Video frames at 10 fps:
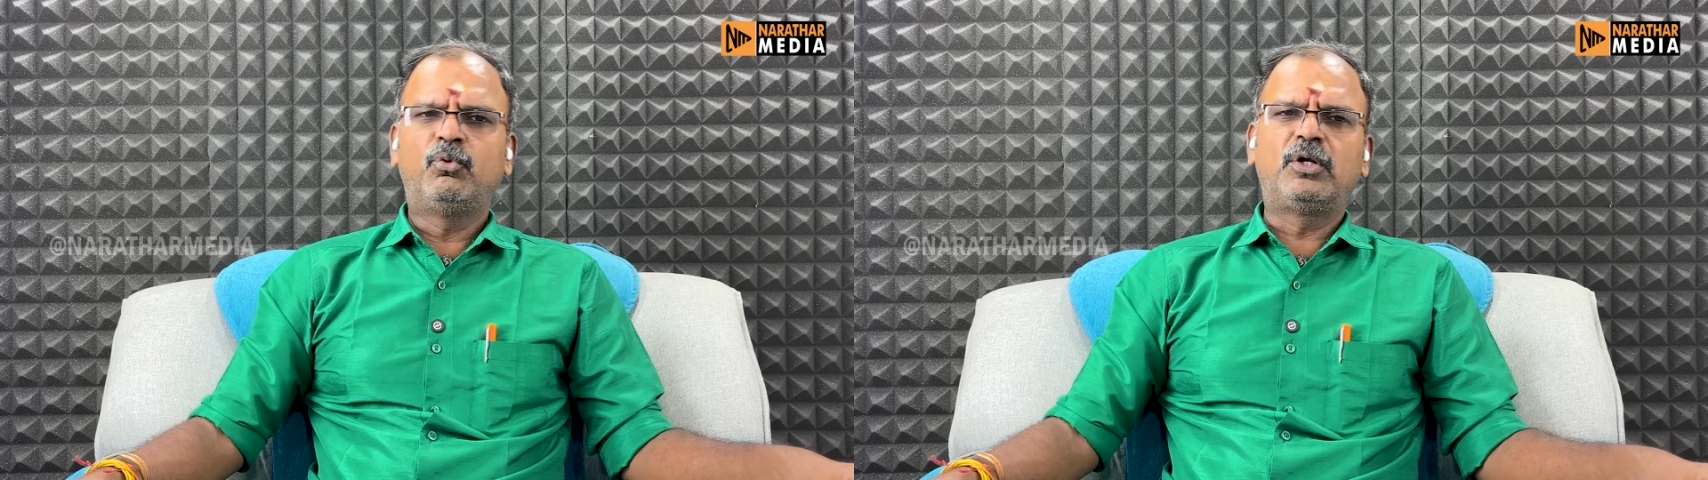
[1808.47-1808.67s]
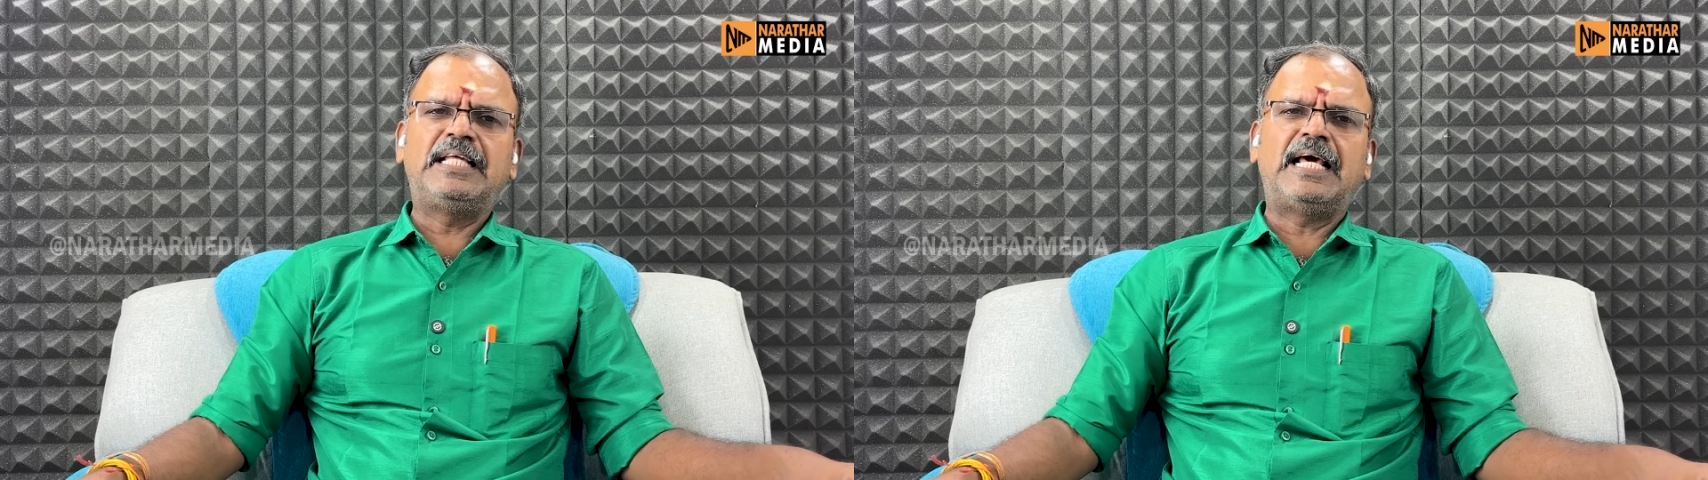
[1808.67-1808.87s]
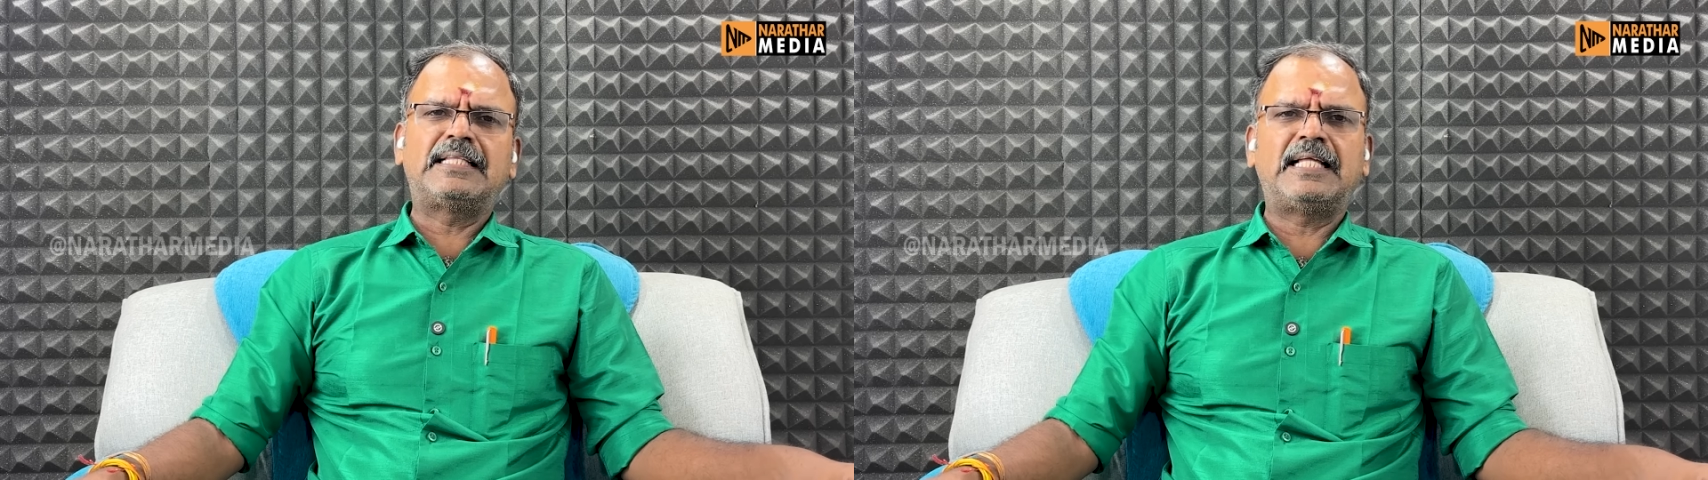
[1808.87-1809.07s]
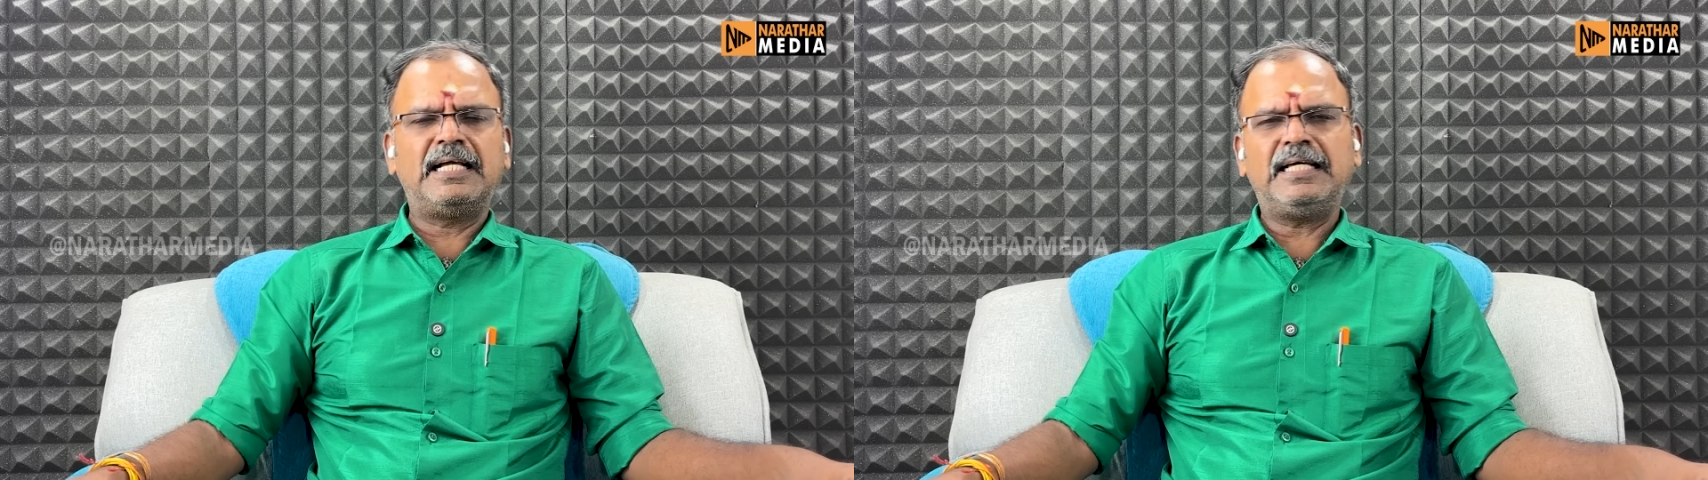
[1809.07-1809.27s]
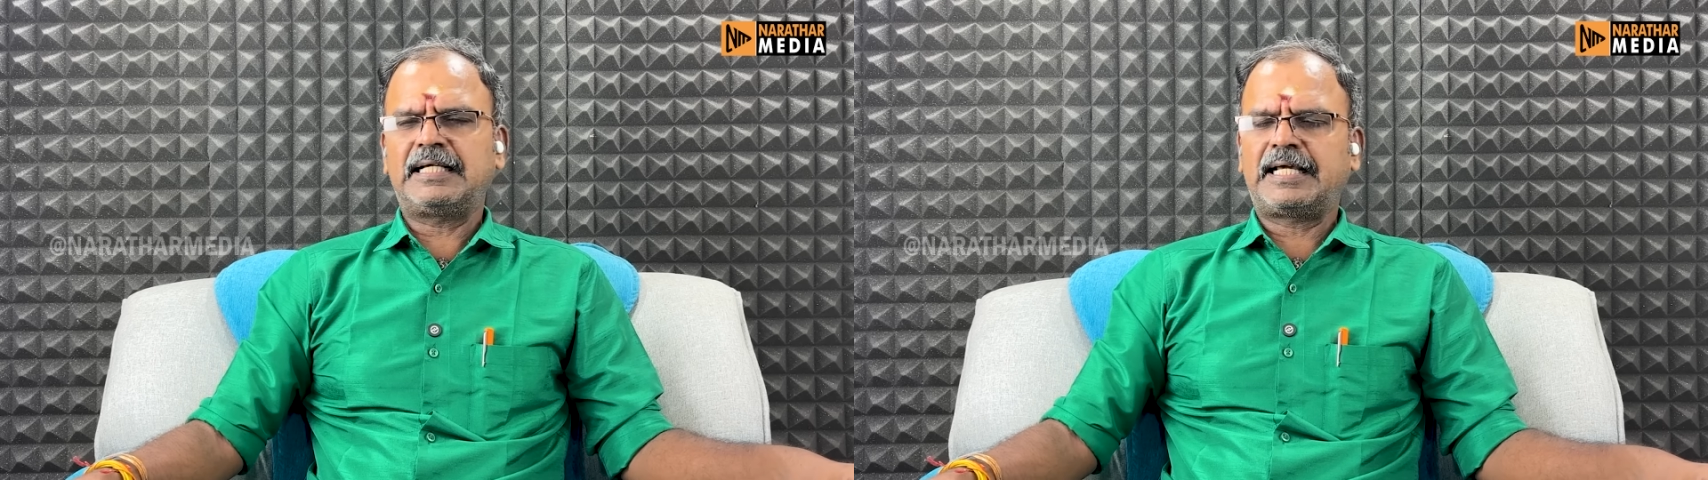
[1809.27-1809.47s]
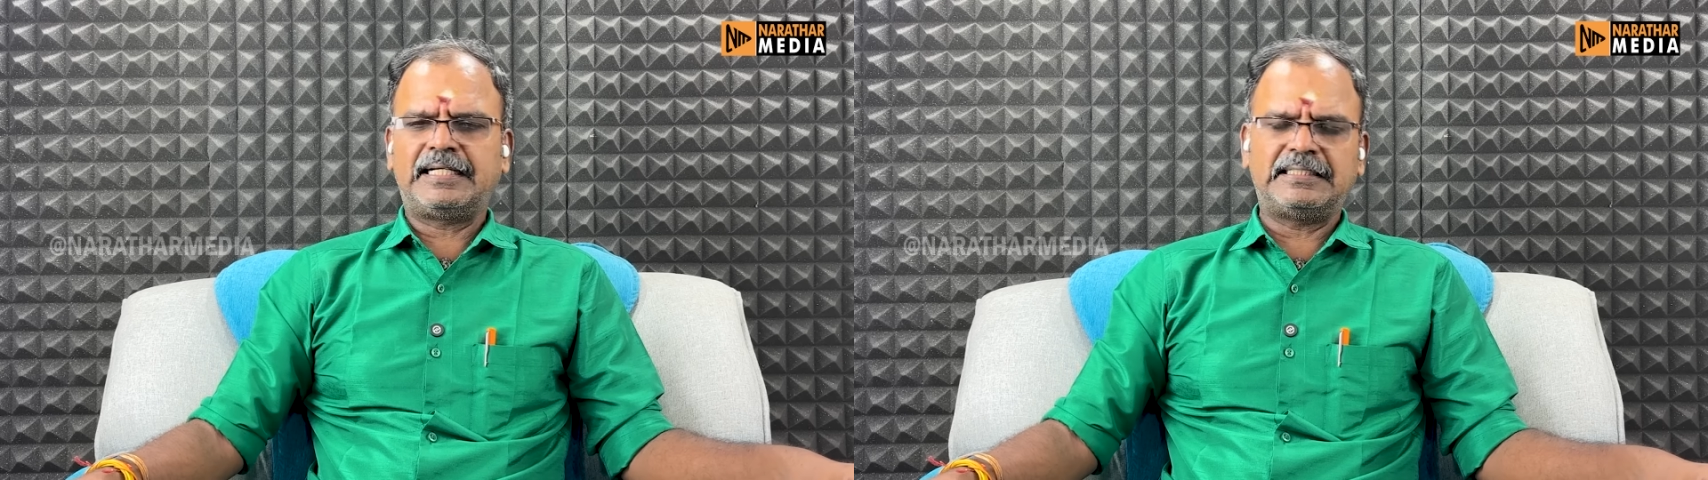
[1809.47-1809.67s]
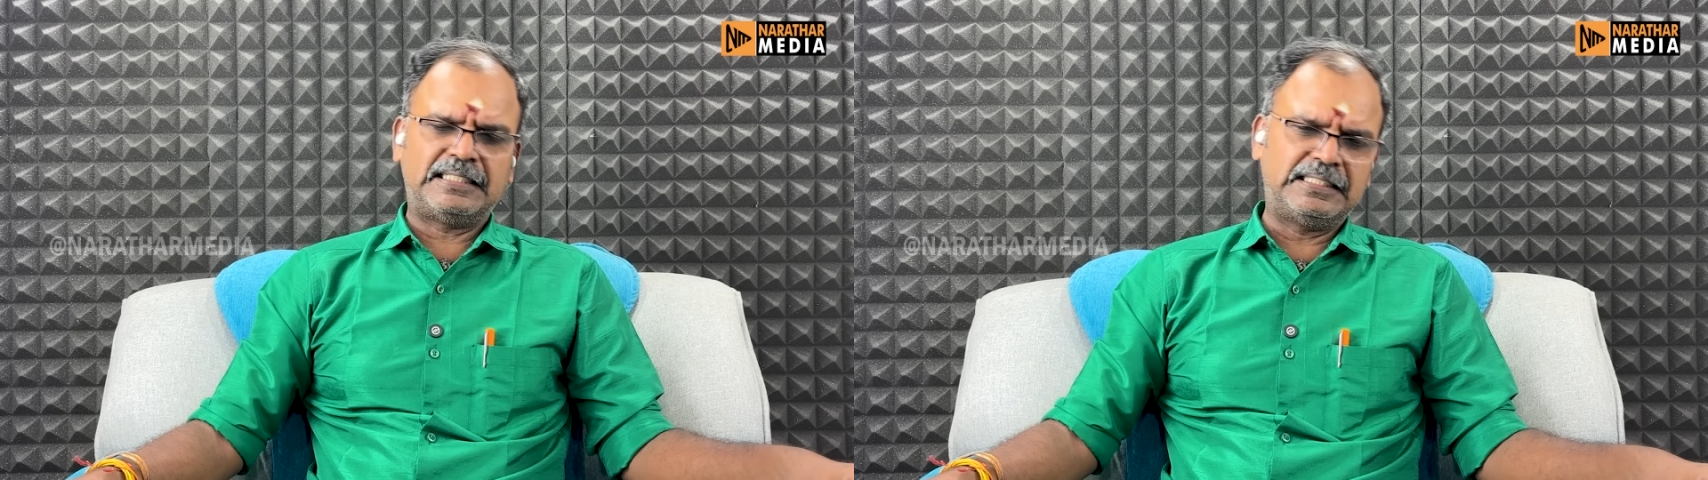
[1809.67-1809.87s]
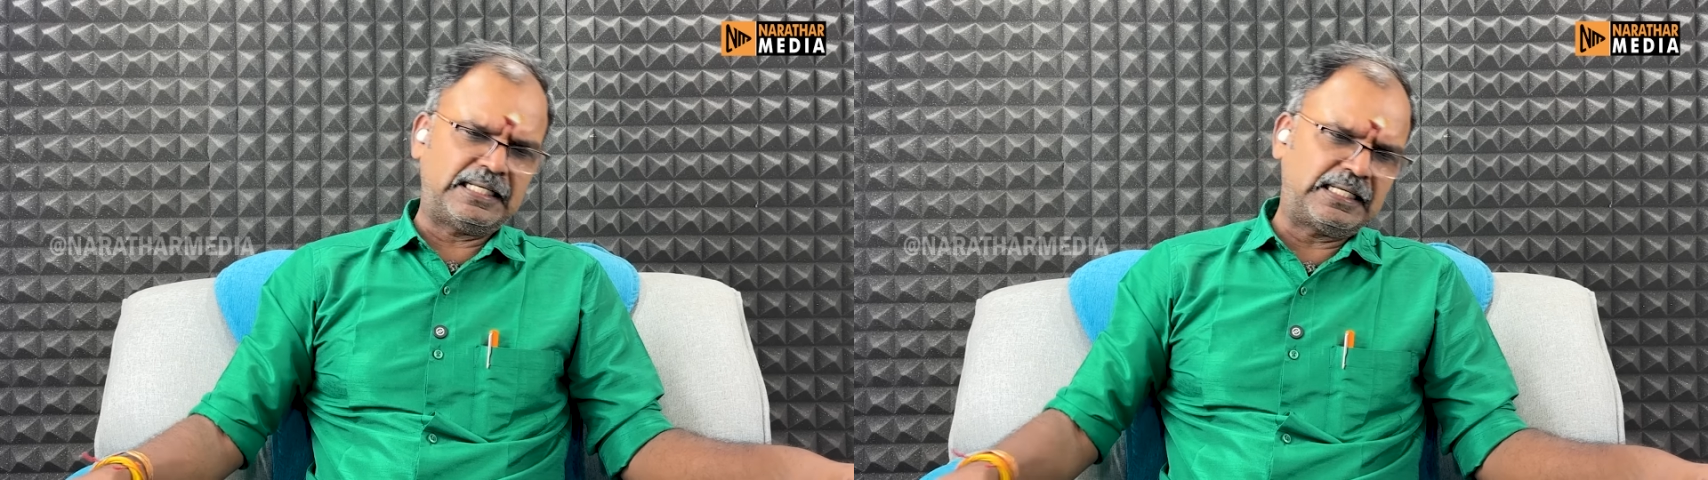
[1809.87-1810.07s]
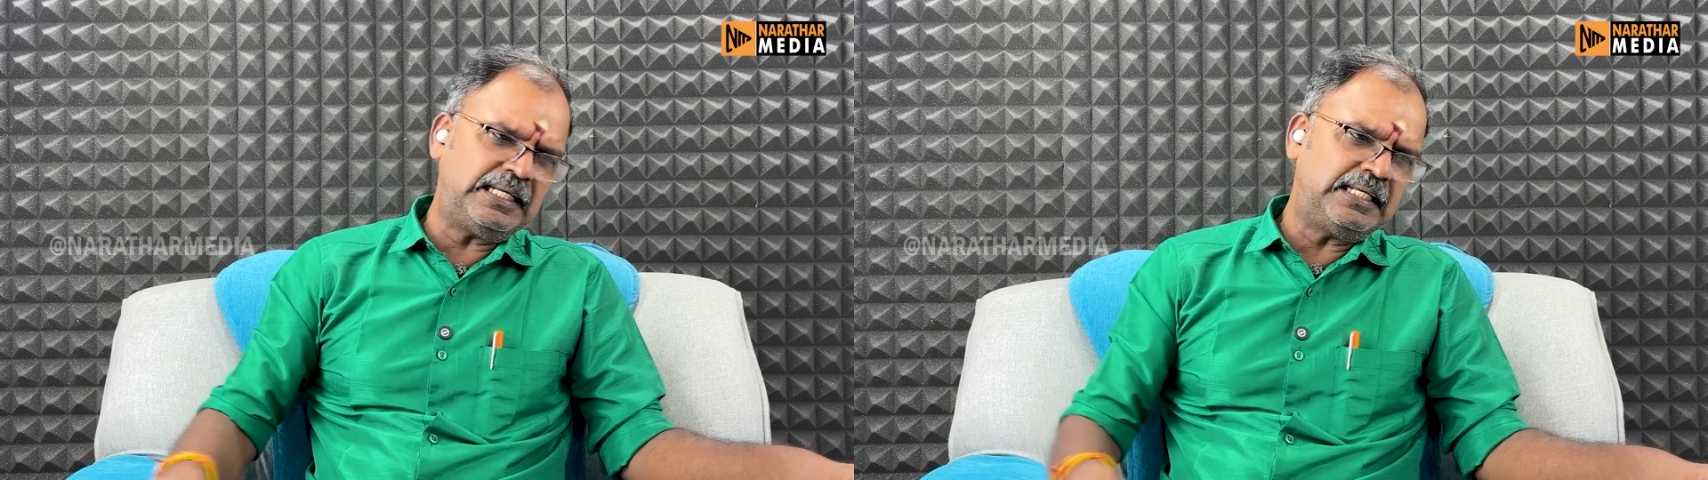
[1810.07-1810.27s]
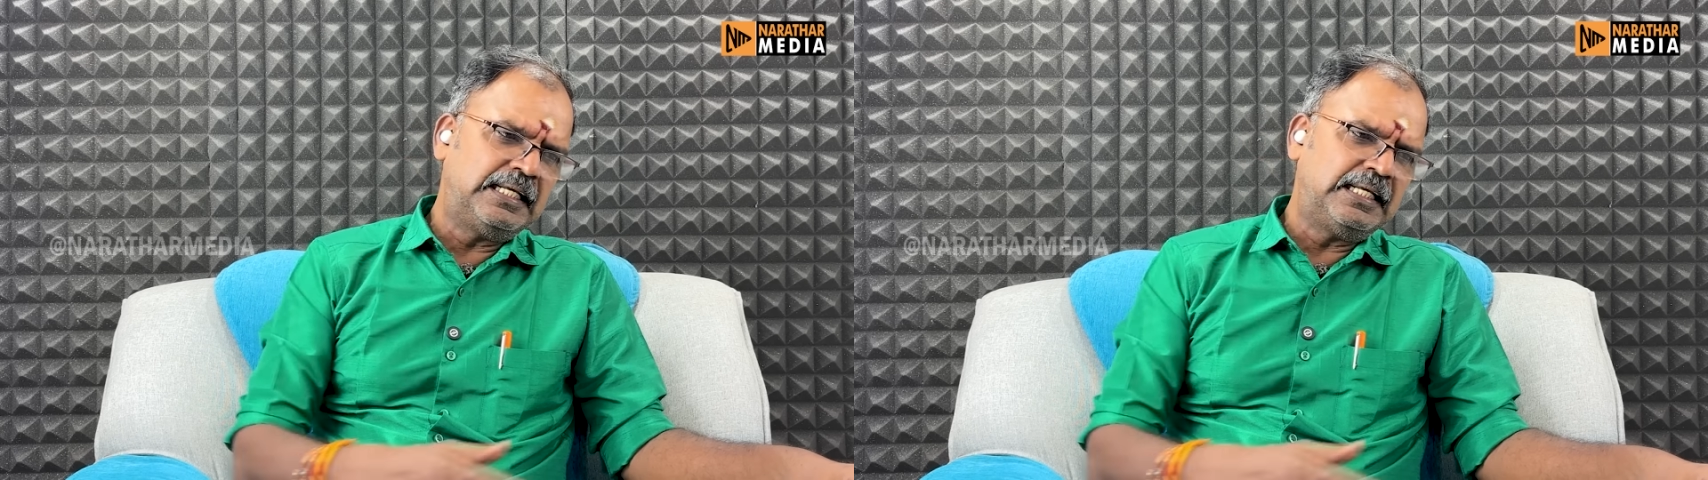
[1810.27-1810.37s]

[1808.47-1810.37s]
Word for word: உறுதியாக இருந்தாங்க அதை கரெக்டாக செய்தாங்க